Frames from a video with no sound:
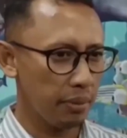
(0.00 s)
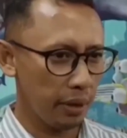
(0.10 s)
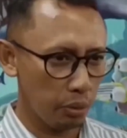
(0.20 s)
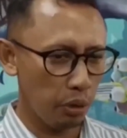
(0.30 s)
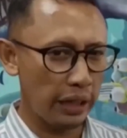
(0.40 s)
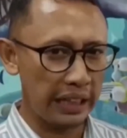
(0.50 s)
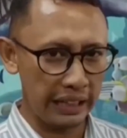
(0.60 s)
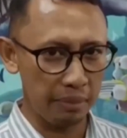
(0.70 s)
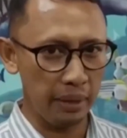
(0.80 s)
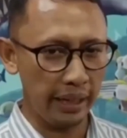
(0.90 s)
berhubungan dengan
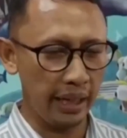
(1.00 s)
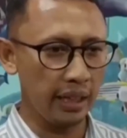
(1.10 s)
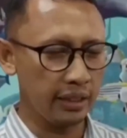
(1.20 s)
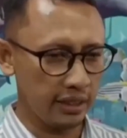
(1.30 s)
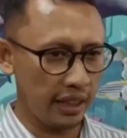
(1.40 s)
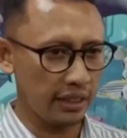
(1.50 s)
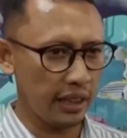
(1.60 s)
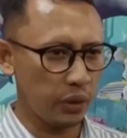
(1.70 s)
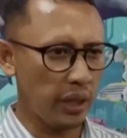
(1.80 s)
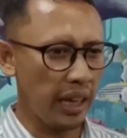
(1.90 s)
Imlek ya. Salah
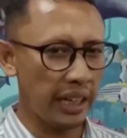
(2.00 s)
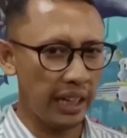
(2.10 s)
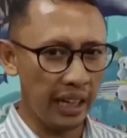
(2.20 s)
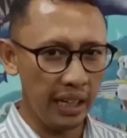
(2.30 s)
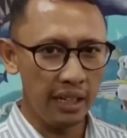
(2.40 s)
satunya adalah